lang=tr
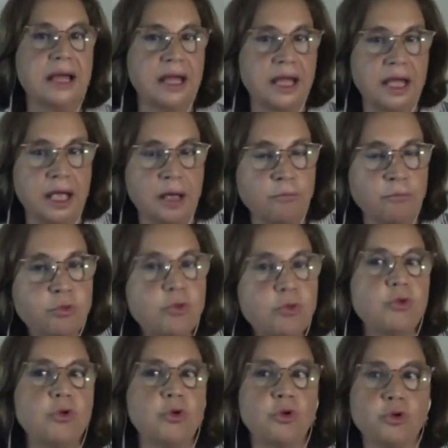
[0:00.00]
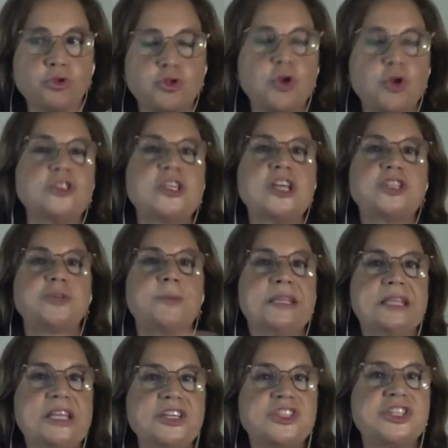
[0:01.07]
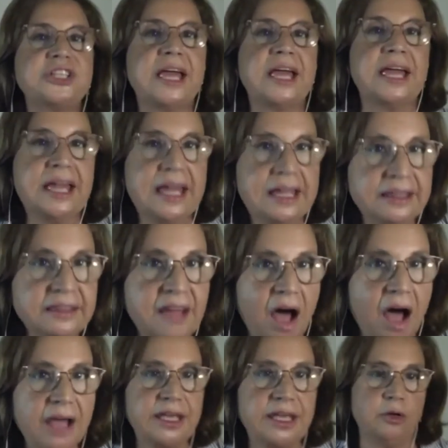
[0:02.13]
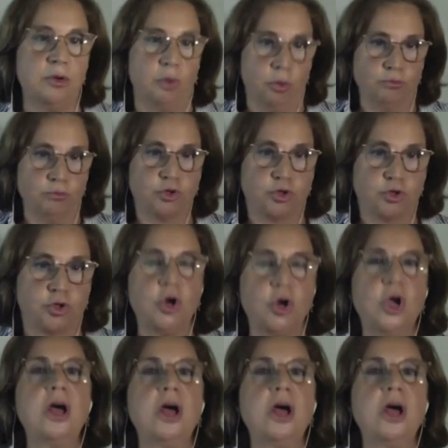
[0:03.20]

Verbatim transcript: e, bu sözleşmenin içine dahil olmuş.